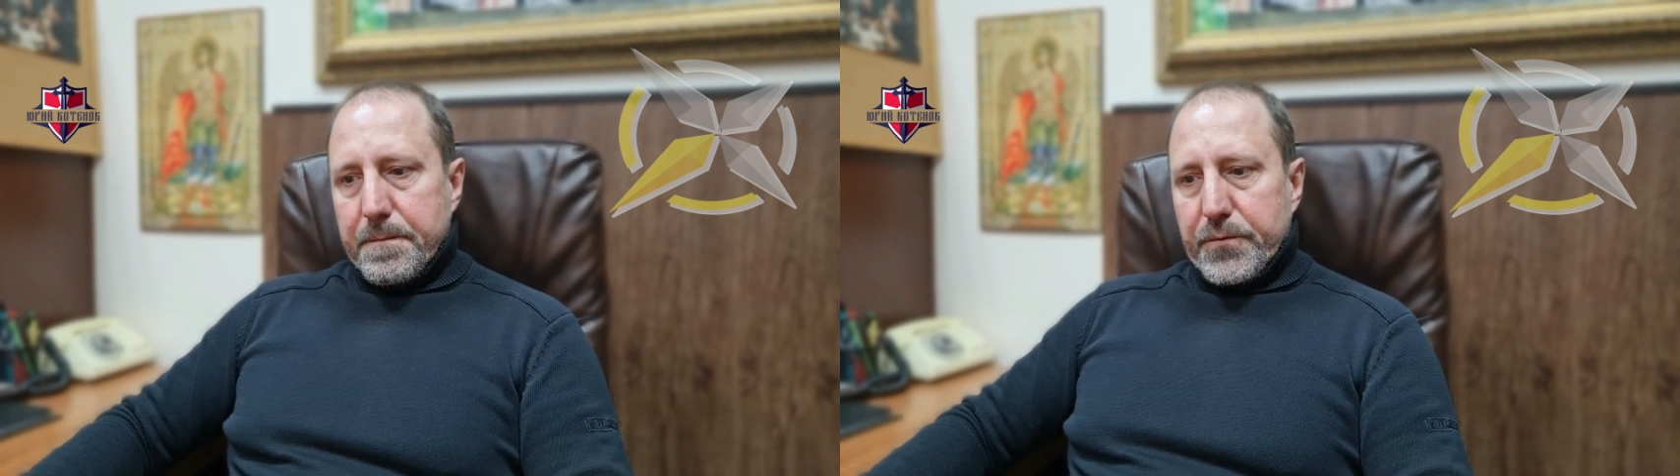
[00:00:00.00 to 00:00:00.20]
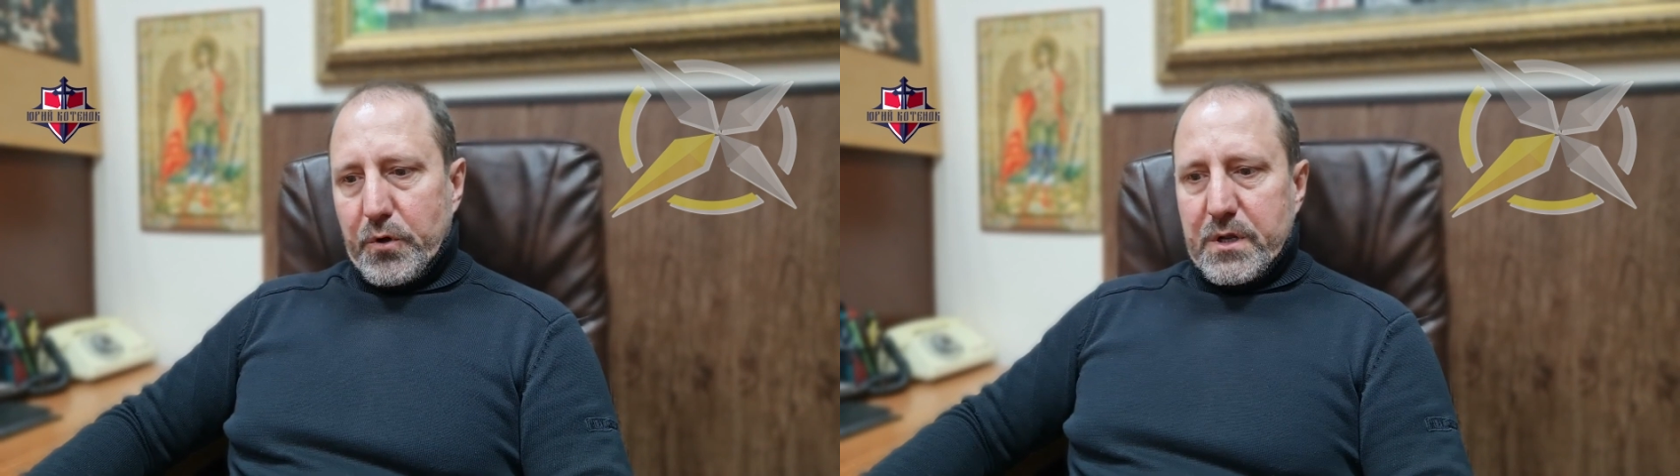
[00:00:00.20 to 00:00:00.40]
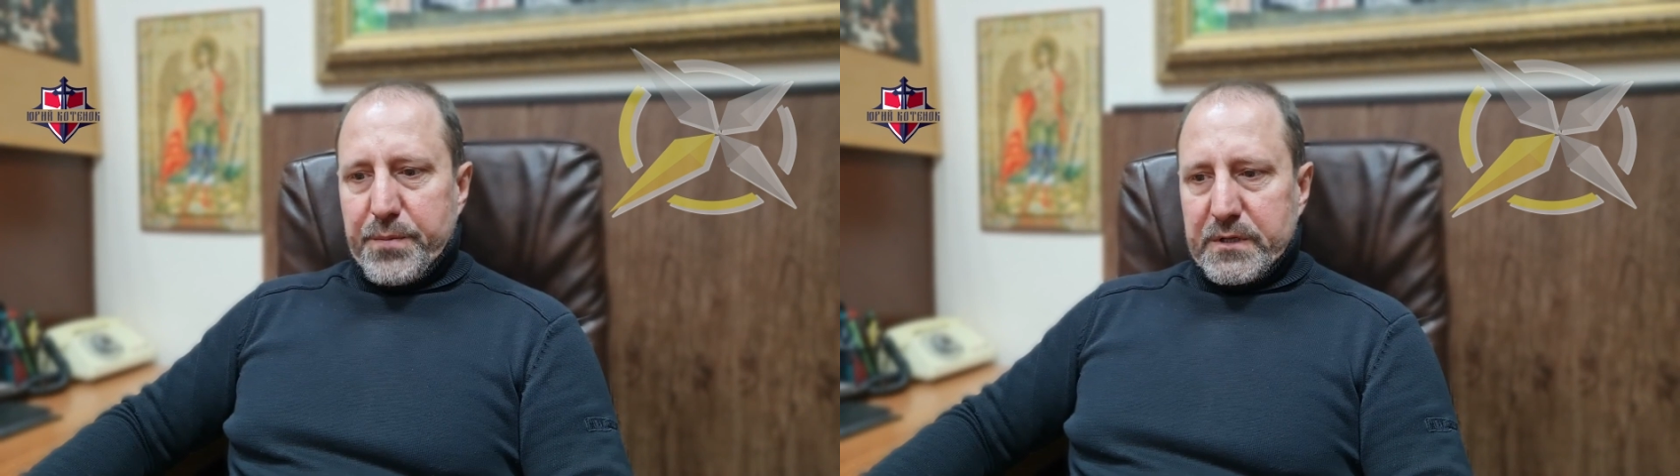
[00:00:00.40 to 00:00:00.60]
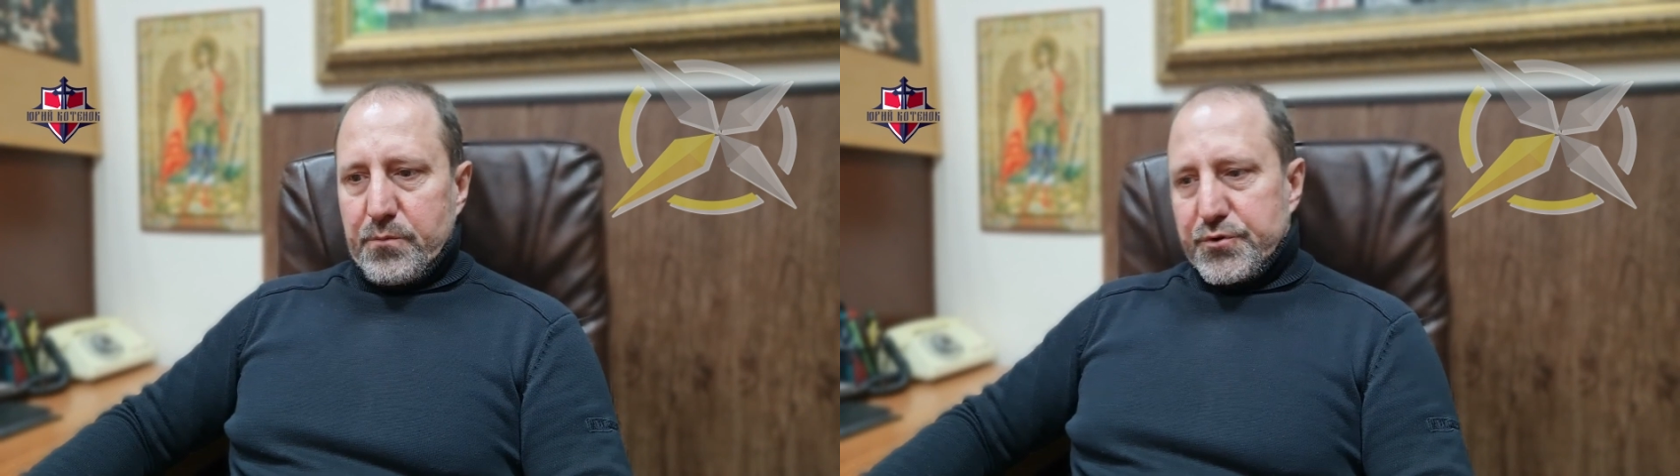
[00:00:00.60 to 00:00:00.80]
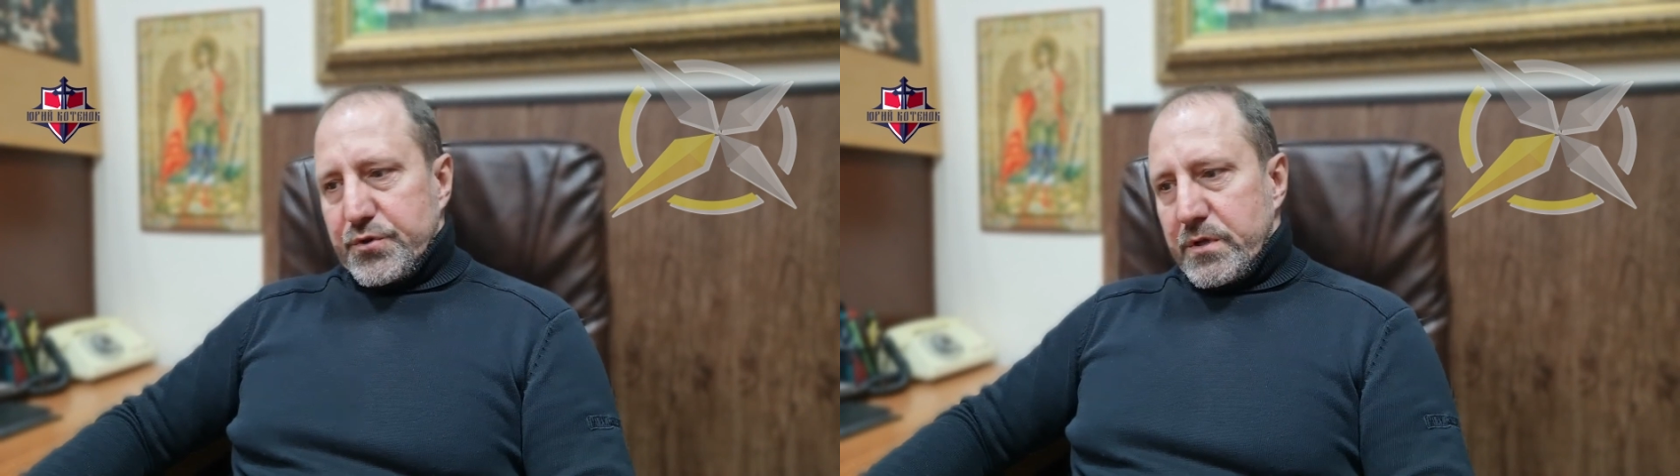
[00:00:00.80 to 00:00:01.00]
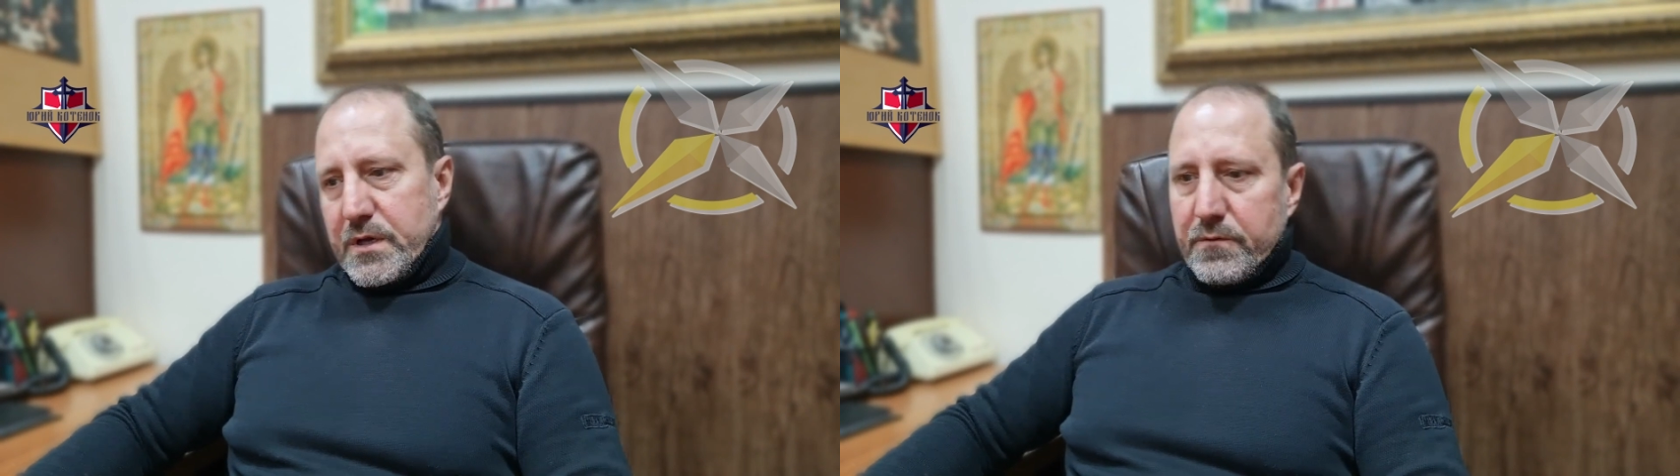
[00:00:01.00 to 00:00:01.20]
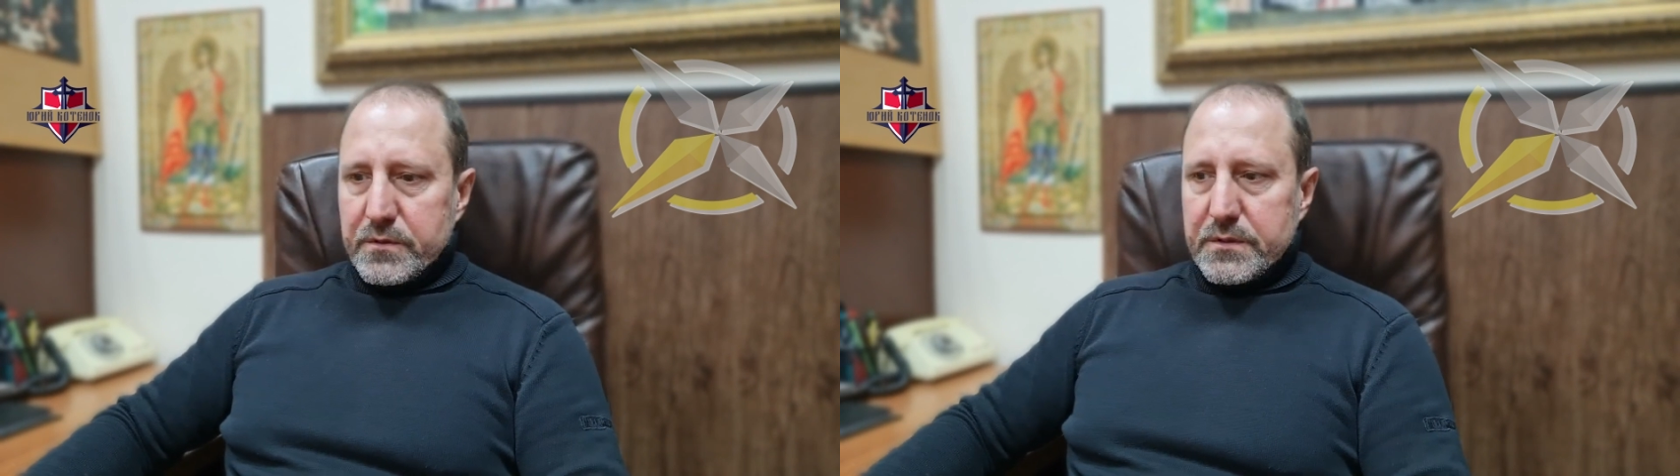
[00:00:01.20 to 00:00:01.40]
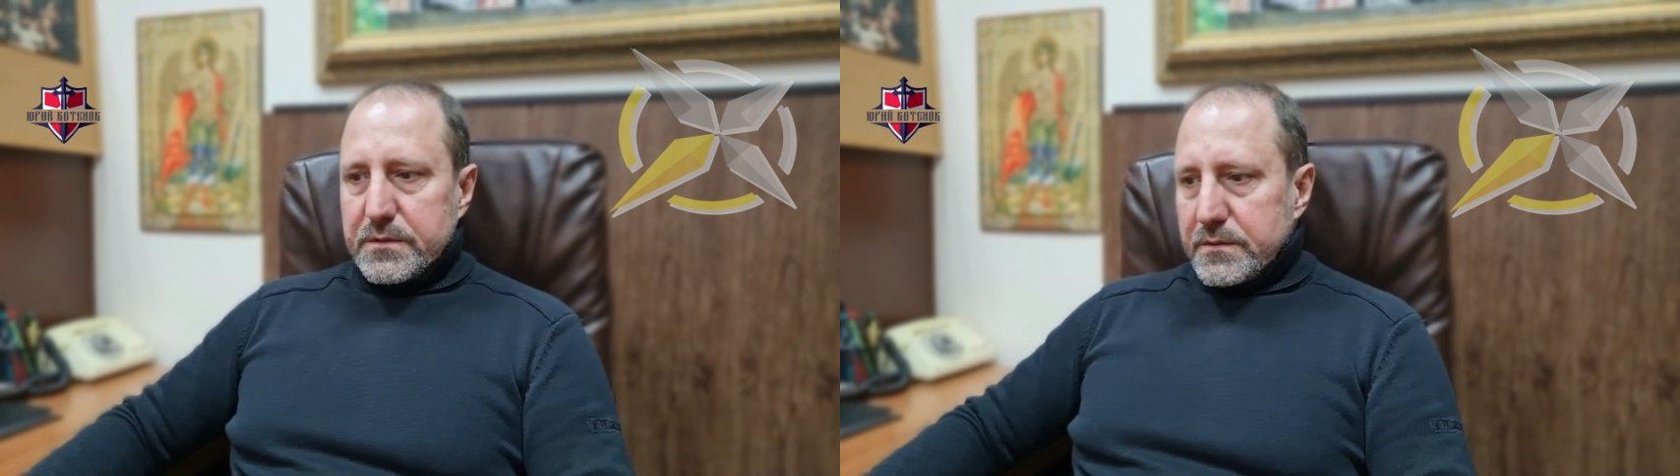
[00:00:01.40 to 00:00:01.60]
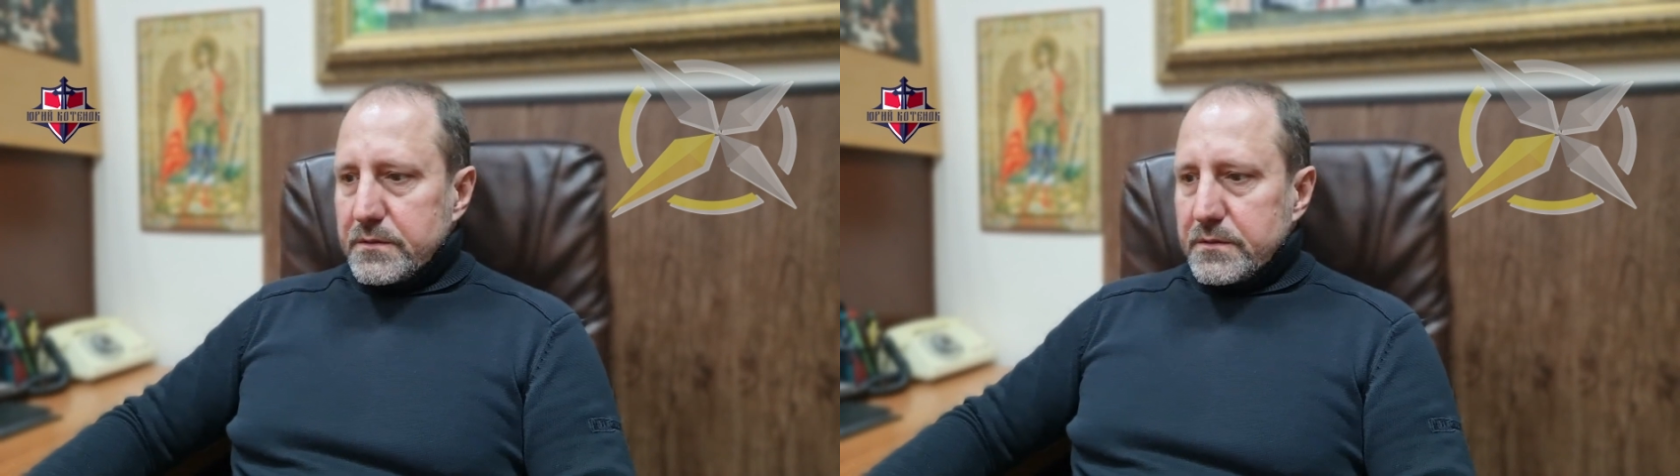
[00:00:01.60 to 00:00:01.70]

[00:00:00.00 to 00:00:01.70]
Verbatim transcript: только потому, что я вот